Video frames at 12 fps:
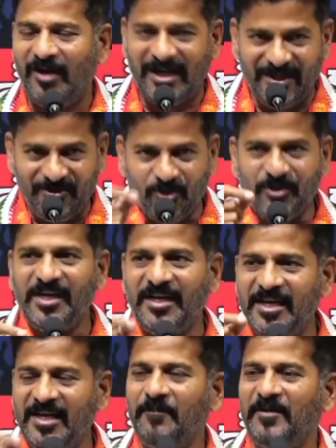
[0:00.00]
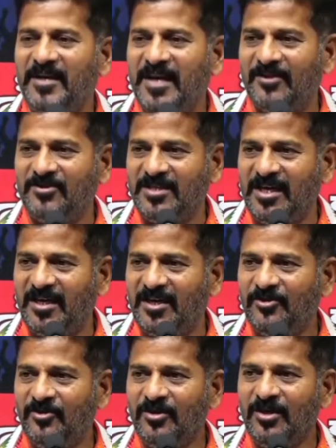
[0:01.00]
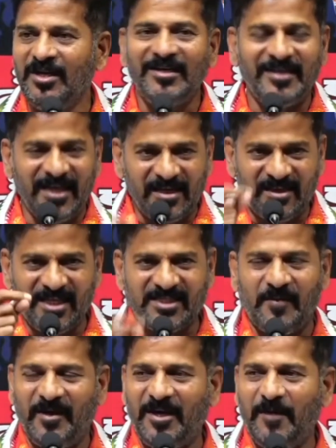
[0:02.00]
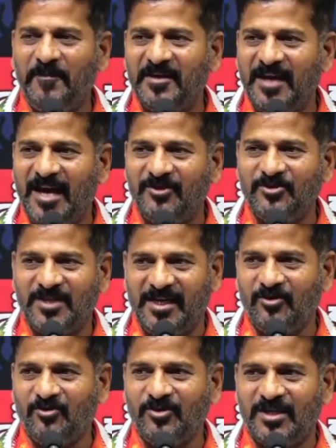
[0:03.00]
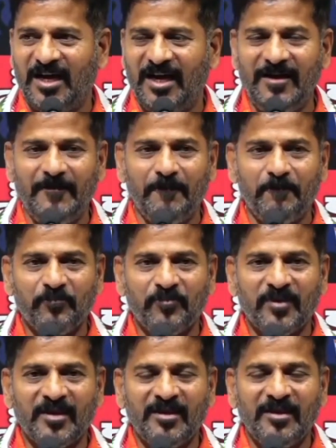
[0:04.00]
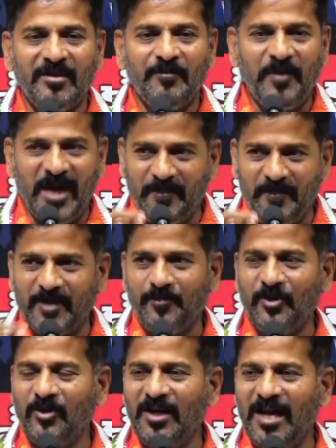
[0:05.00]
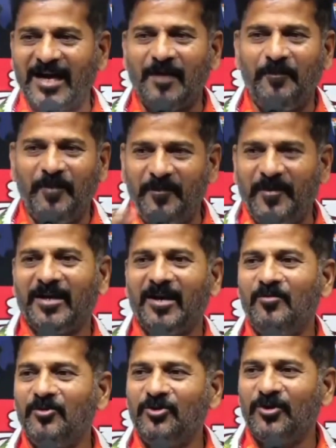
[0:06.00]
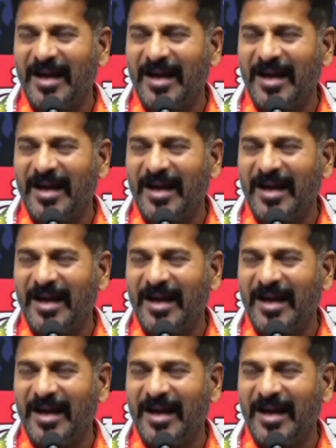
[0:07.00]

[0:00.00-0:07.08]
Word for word: వాళ్ళు ఎందుకు ఈడీకి ఫిర్యాదు చేయలేదు నిర్దిష్టమైన ఫిర్యాదు చేయకుండా పేపర్ లాక పేపర్ల ముందు